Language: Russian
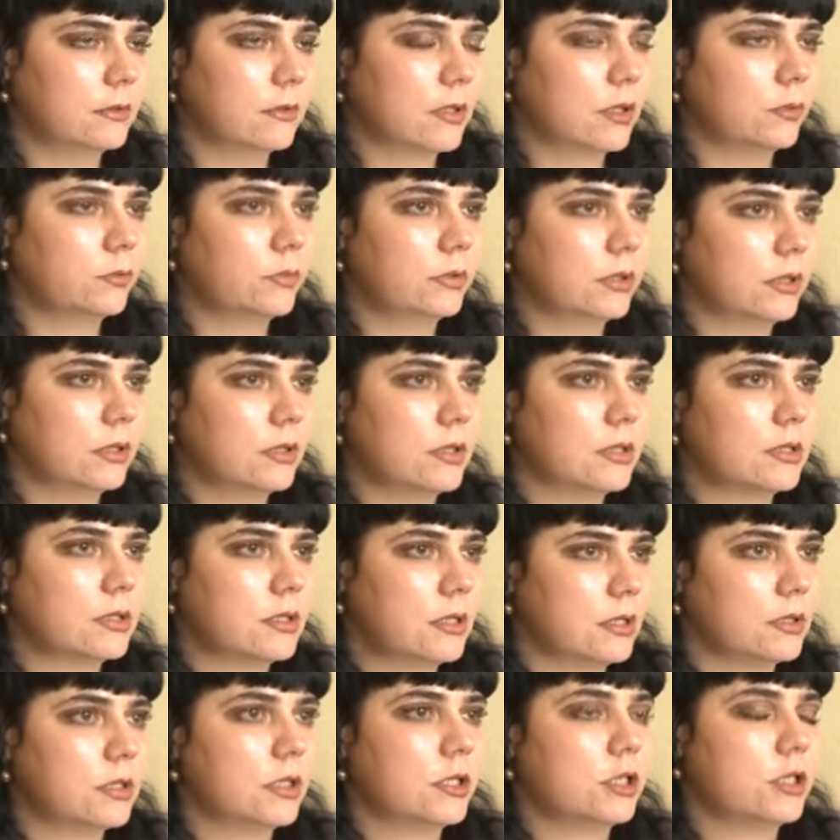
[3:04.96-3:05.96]
Как бы
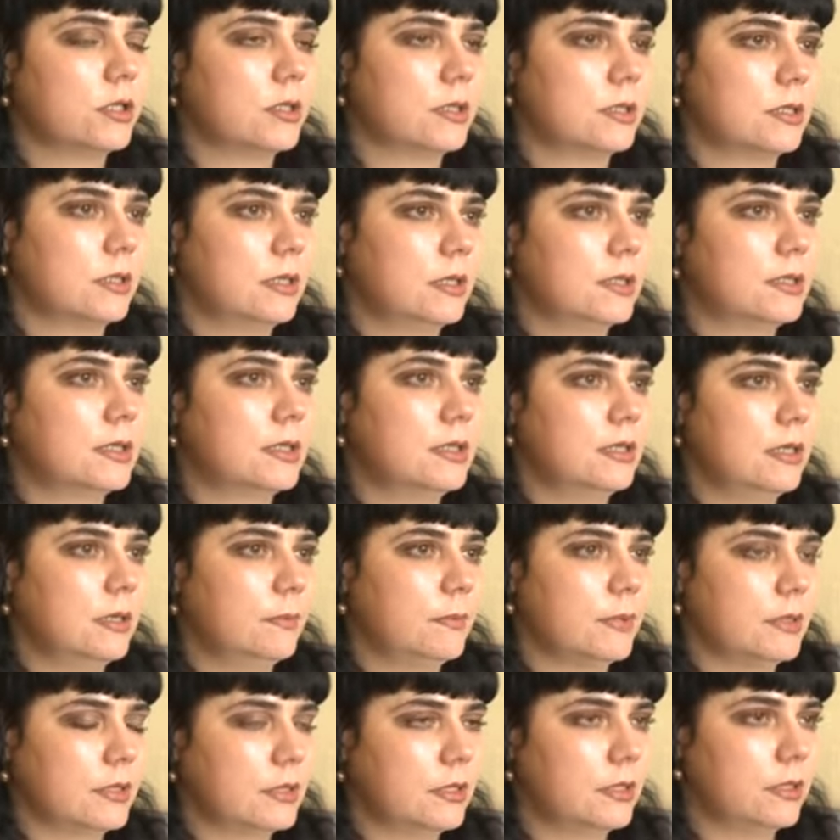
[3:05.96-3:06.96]
недостаточно средств
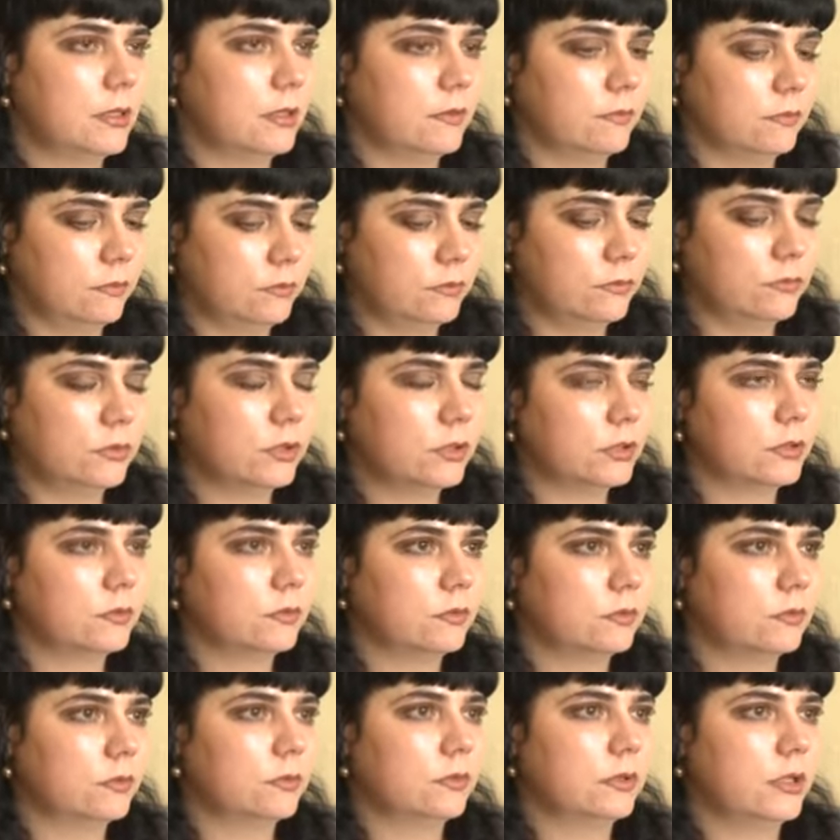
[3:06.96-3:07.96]
для последнего, ну, вот
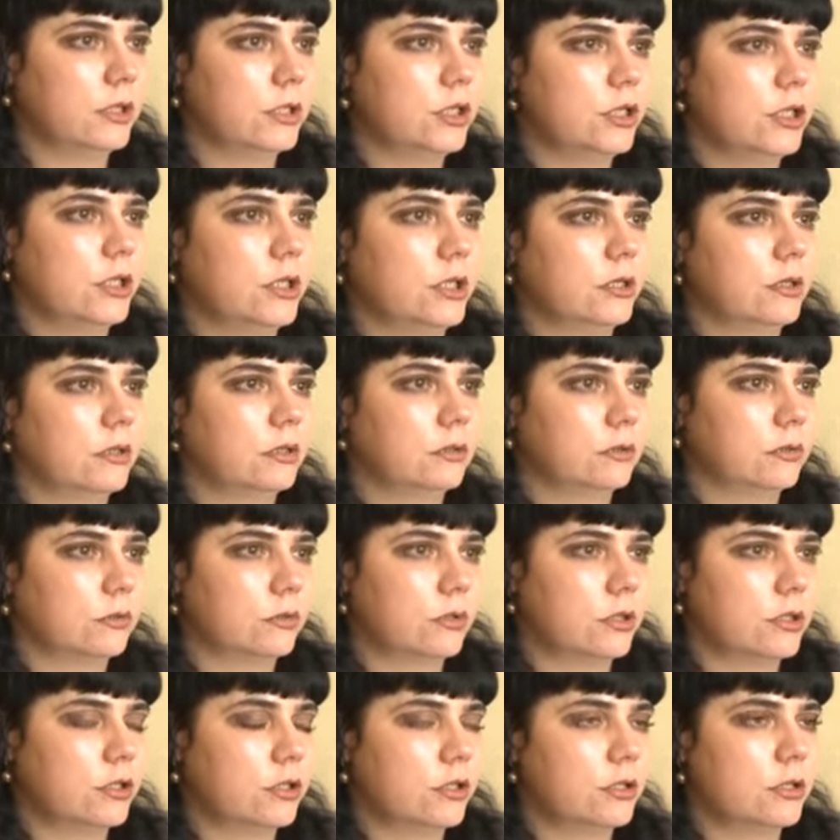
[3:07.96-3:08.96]
этого вот лечения,
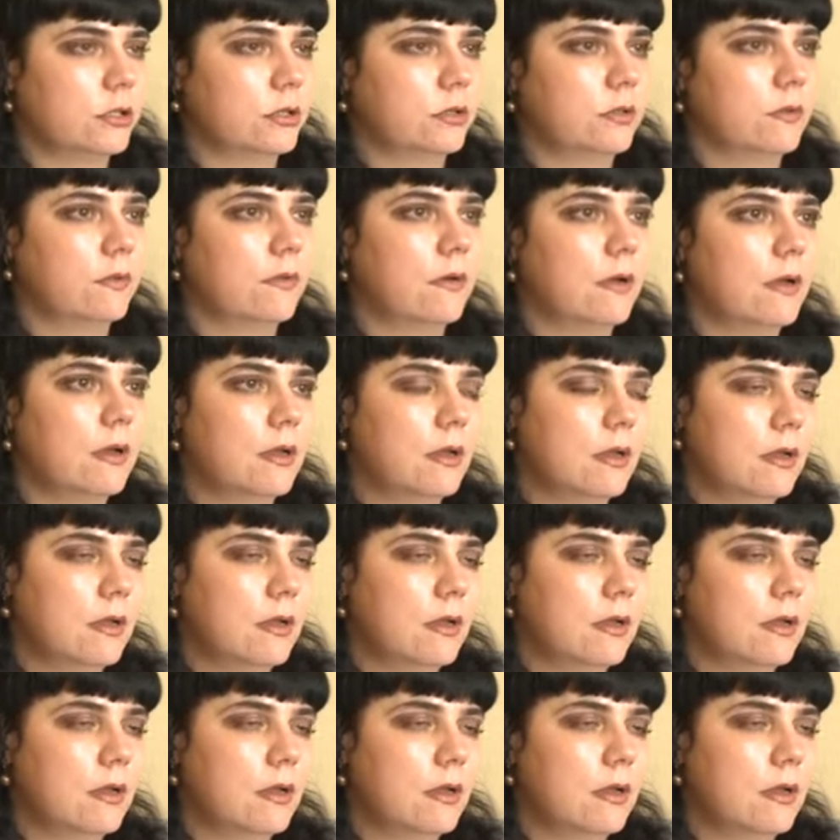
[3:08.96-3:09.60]
которое очередного.